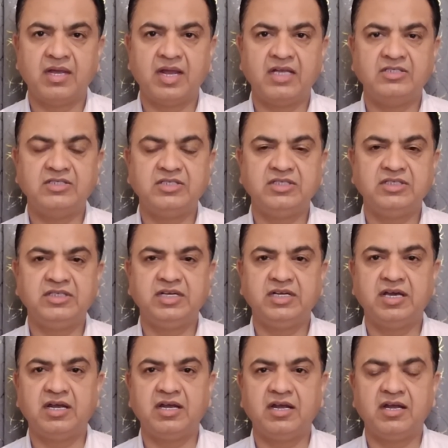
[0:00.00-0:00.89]
राजनीति
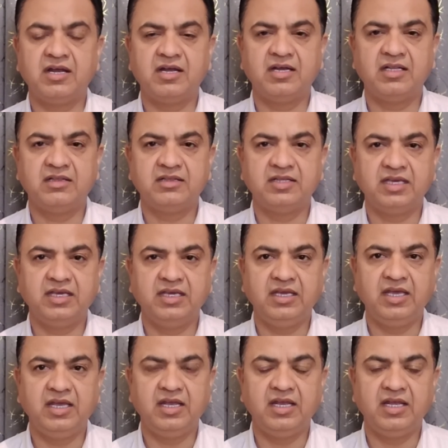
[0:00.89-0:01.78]
करना गलत
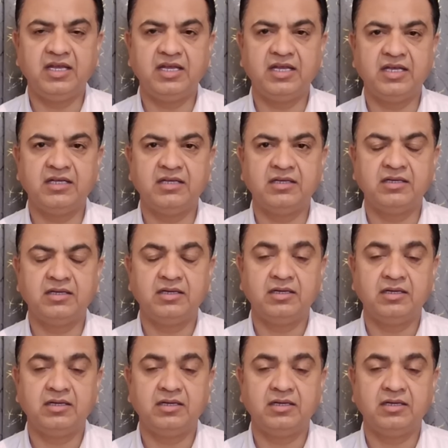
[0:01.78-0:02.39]
नहीं है लेकिन